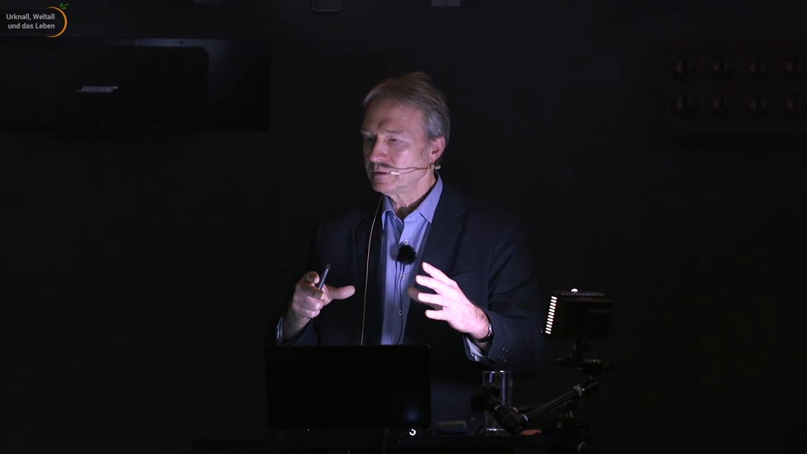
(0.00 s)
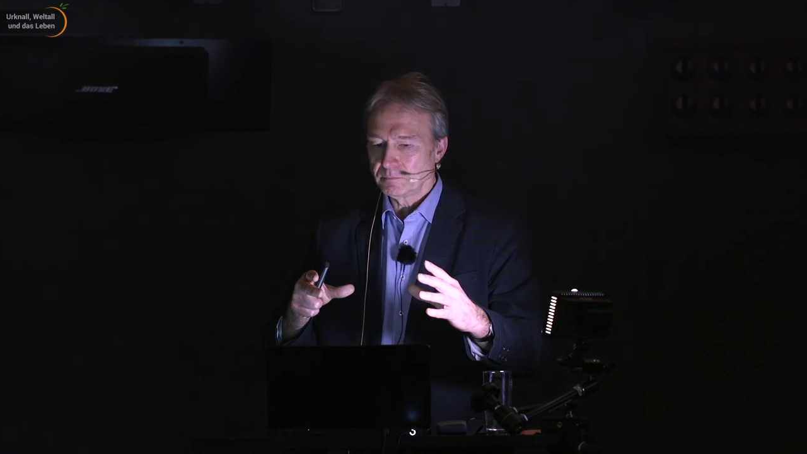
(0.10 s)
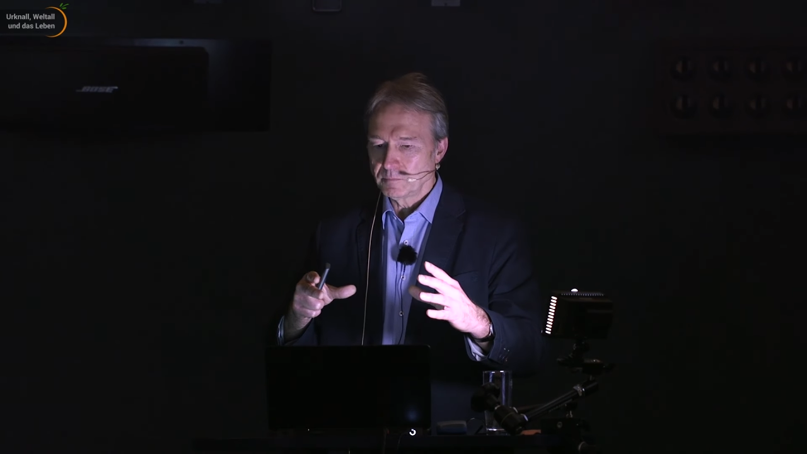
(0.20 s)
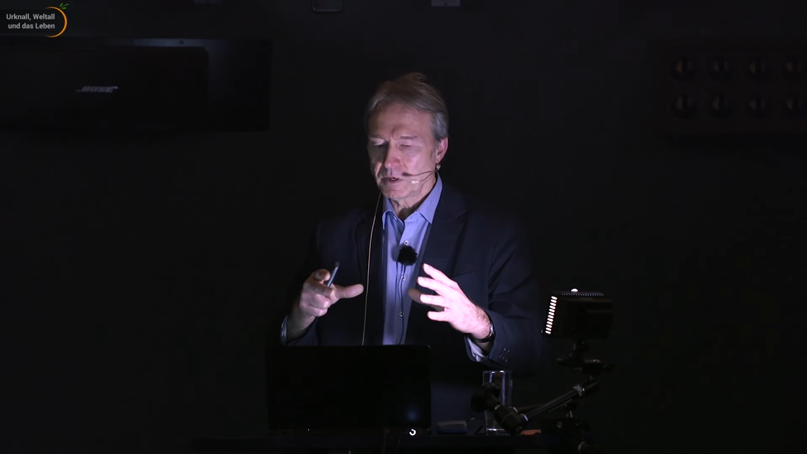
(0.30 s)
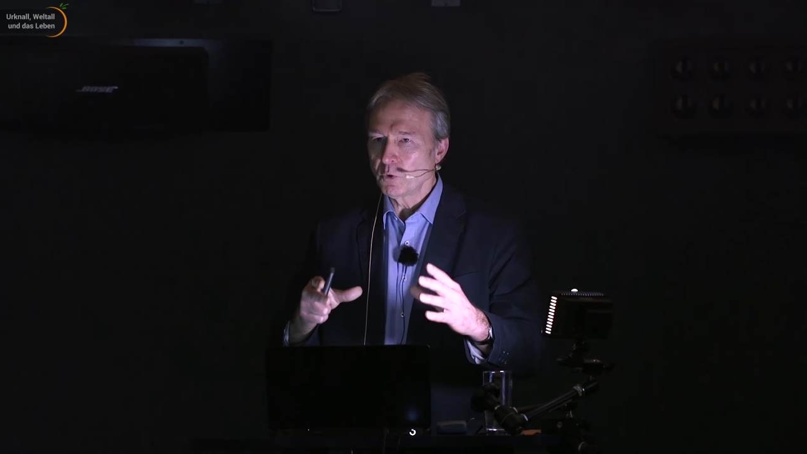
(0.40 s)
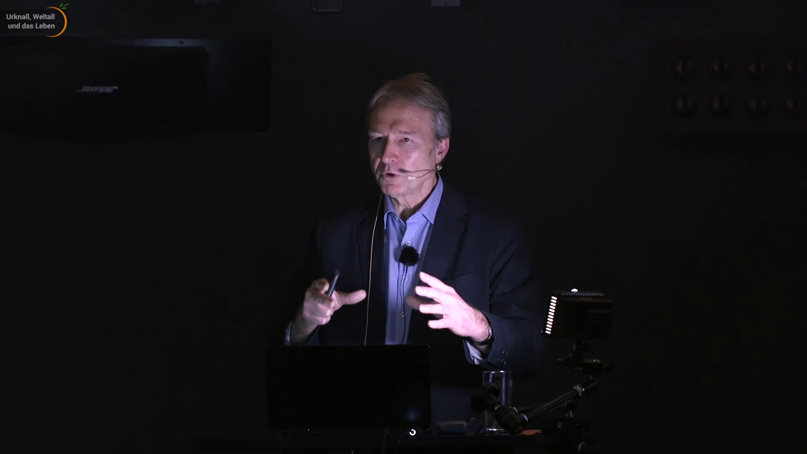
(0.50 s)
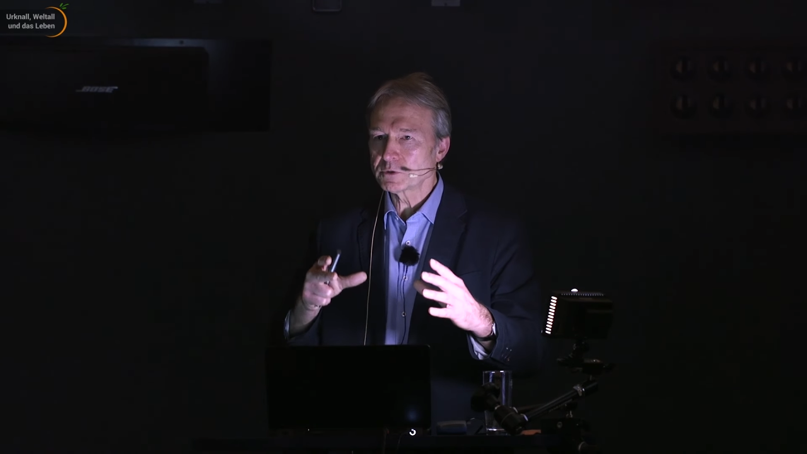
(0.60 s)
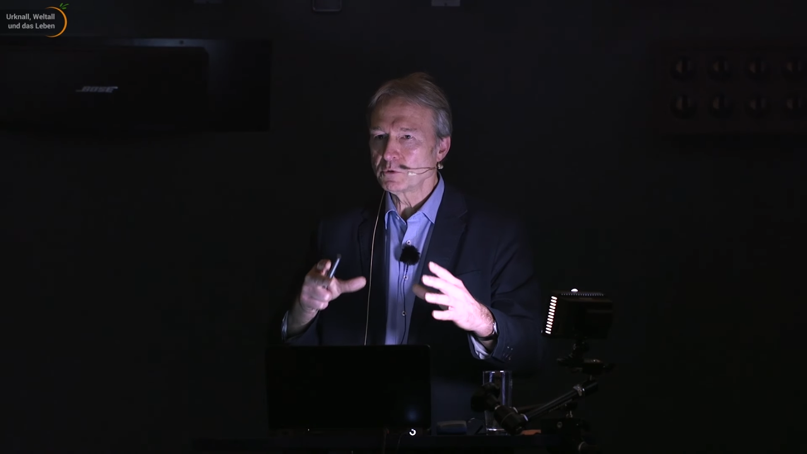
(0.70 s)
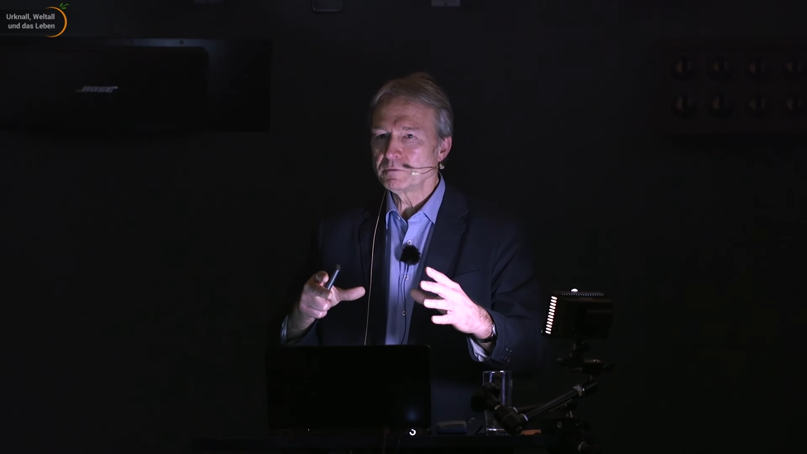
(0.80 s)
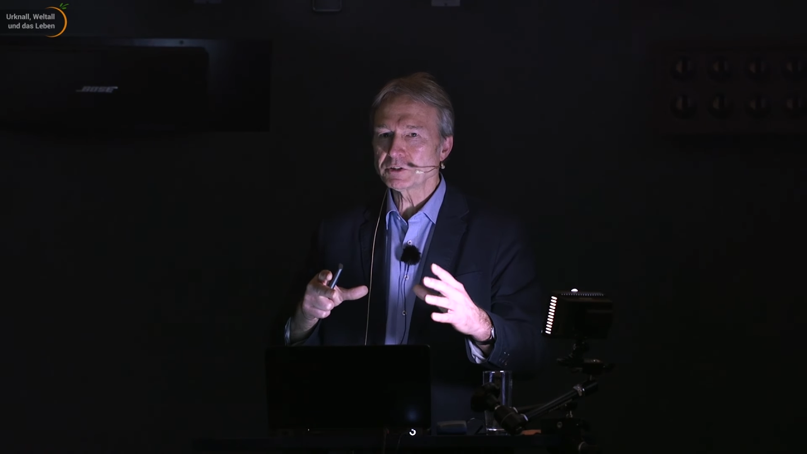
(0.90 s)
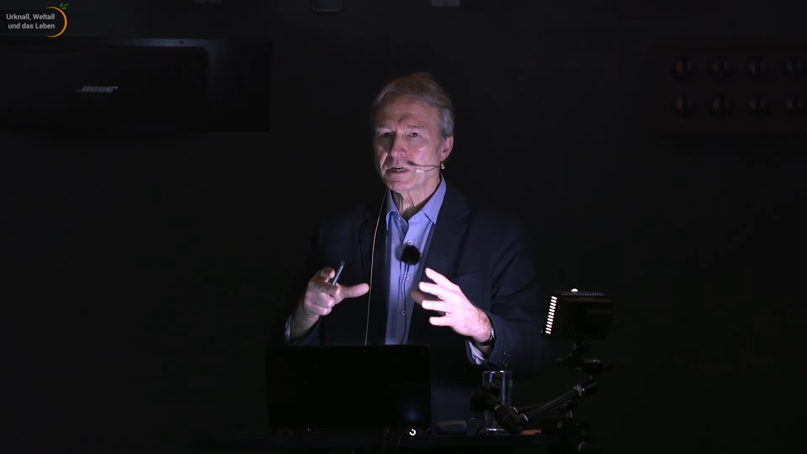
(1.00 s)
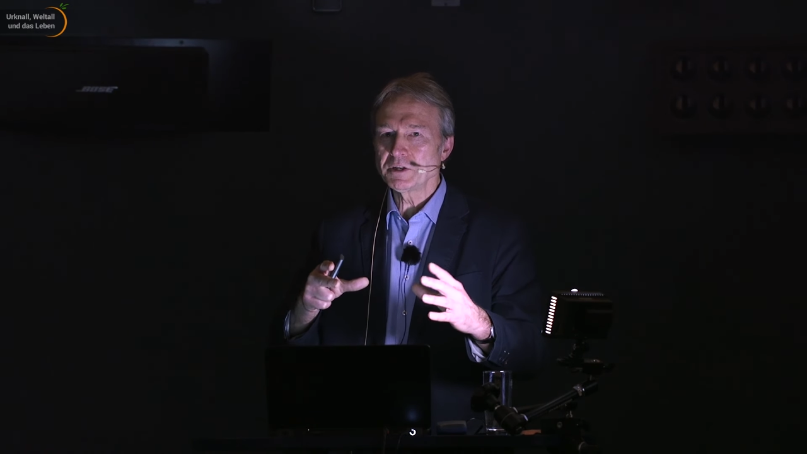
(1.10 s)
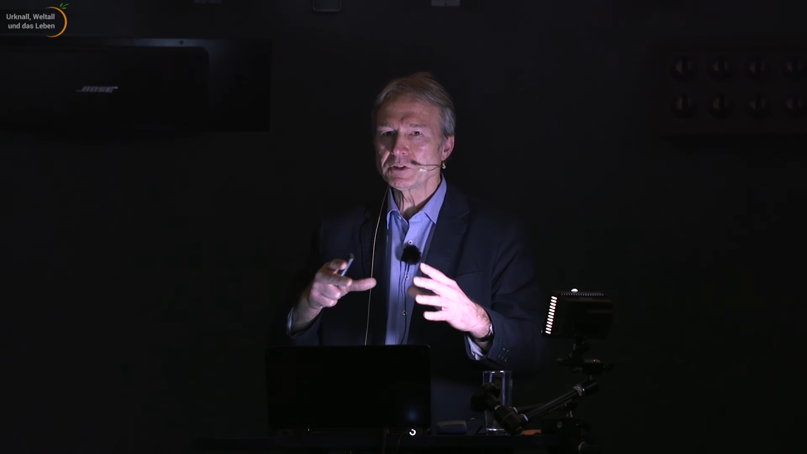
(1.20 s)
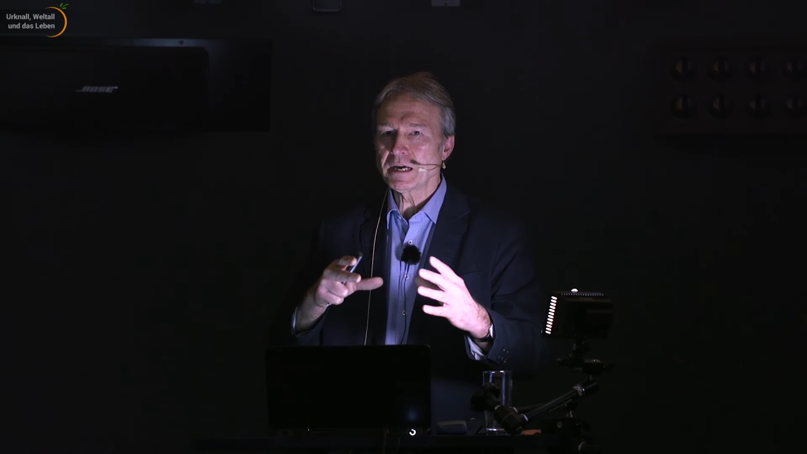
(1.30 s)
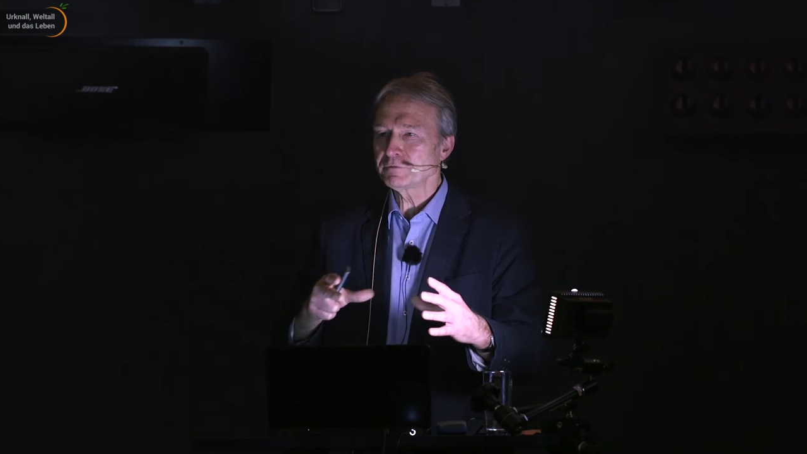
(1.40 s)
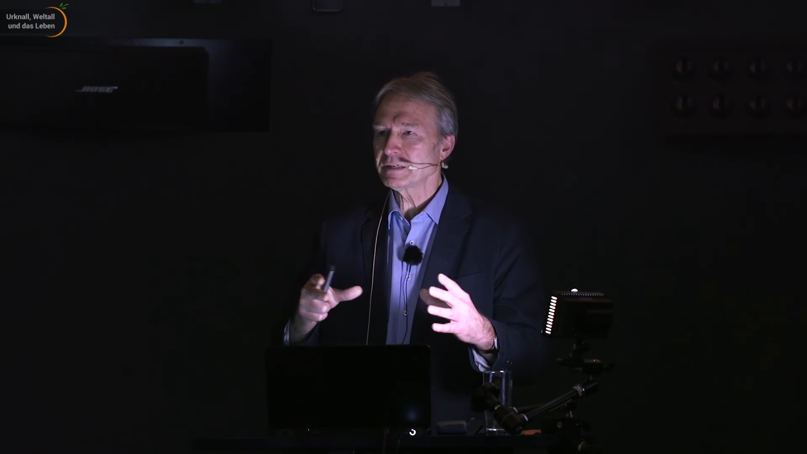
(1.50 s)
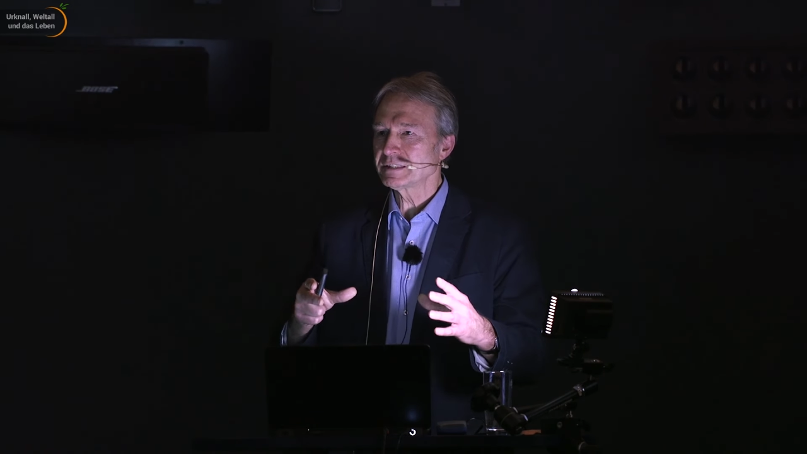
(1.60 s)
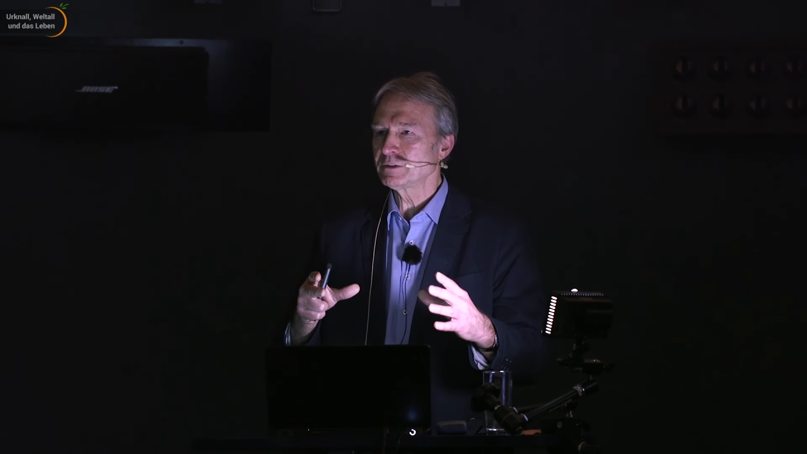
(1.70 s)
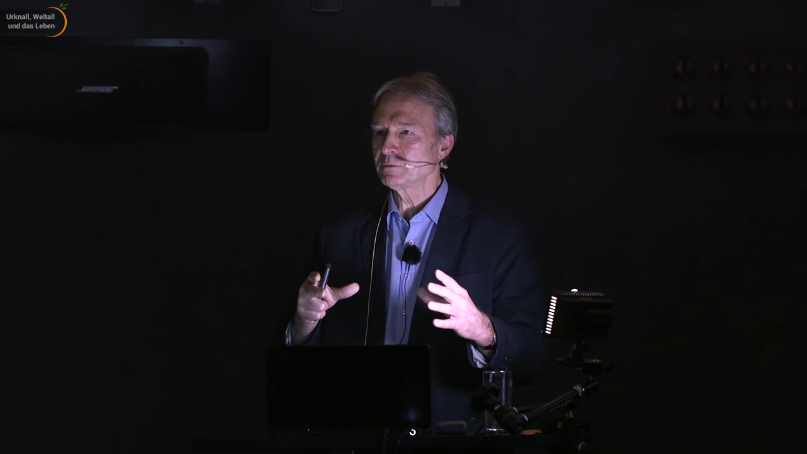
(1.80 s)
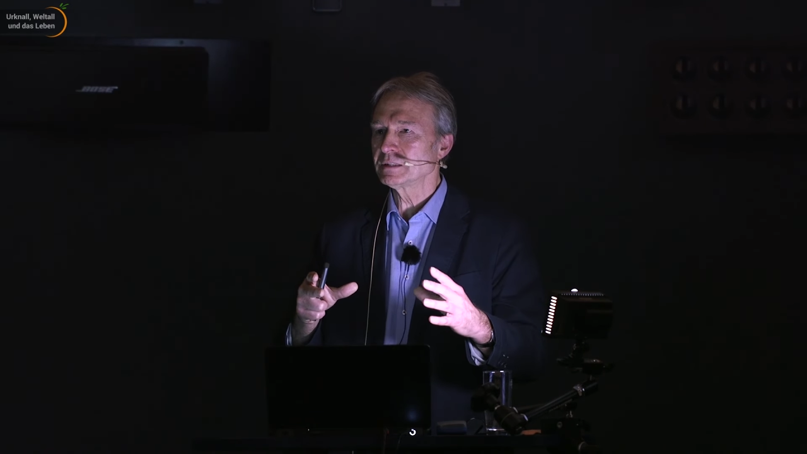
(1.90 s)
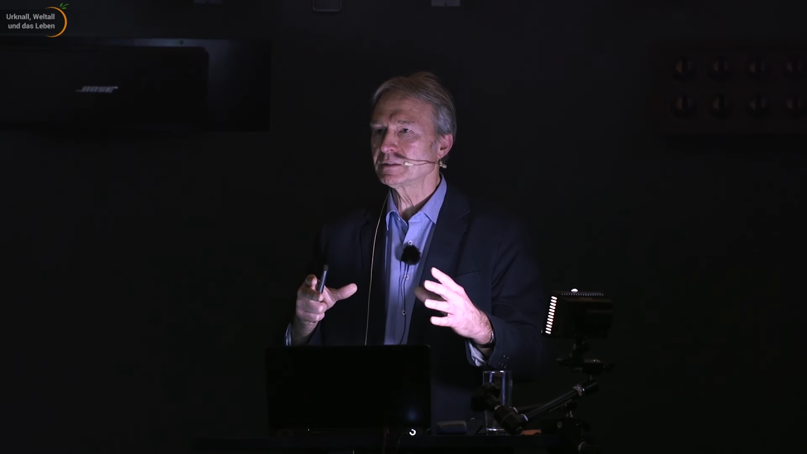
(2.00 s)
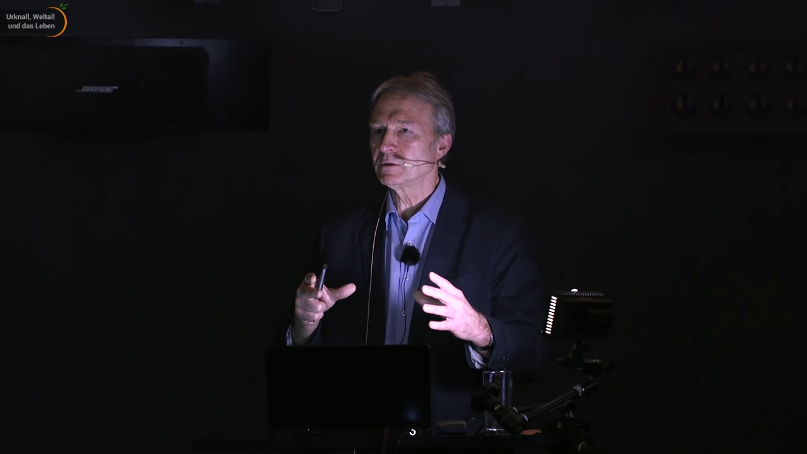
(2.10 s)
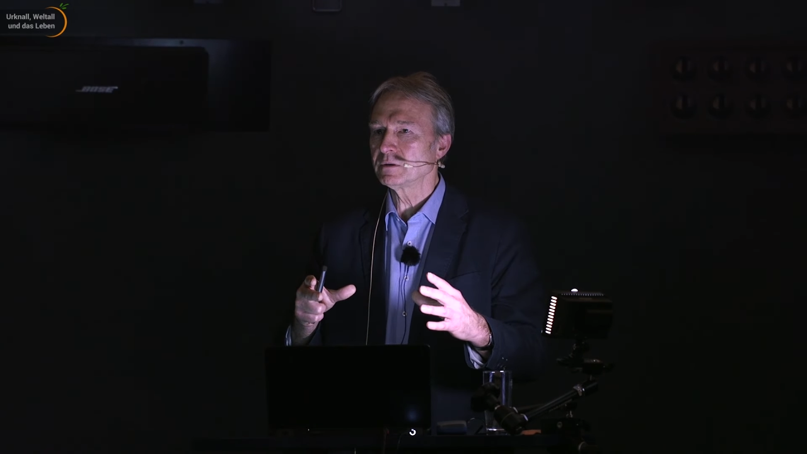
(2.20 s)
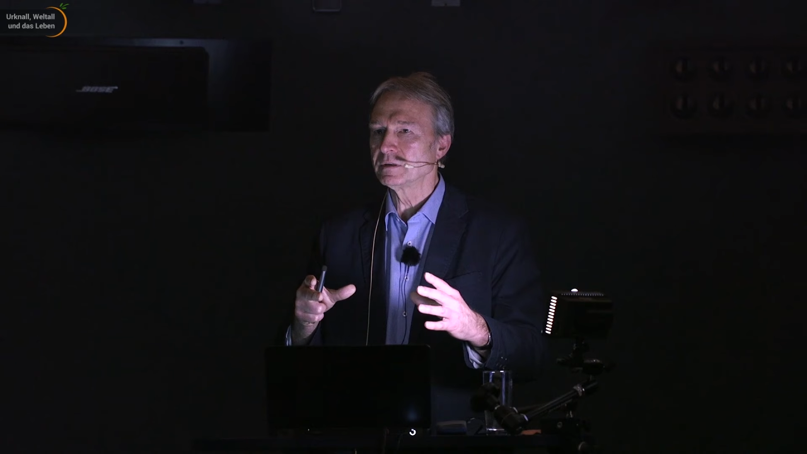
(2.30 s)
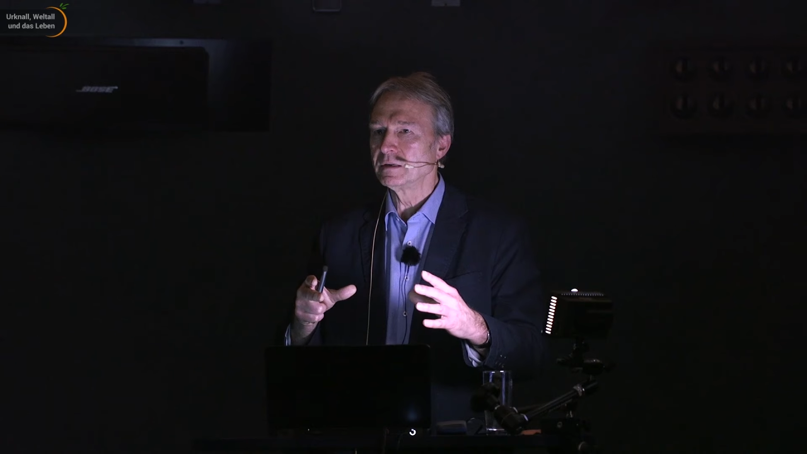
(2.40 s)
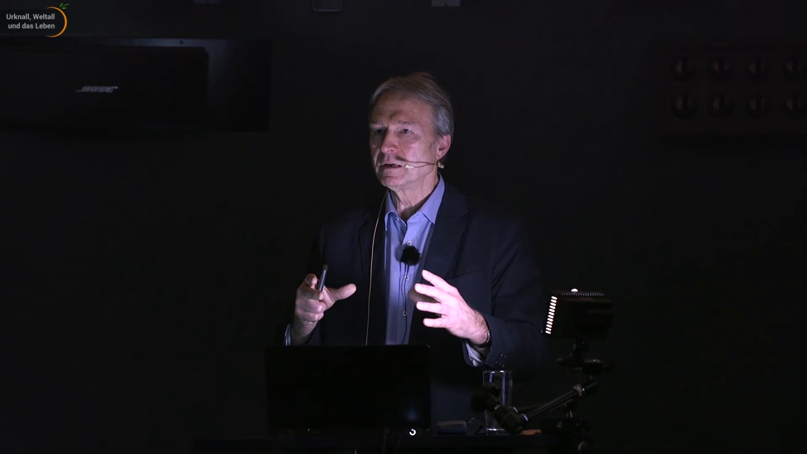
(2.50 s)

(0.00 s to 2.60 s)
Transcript: Mit der höchst unwahrscheinlichen Anfangssituation,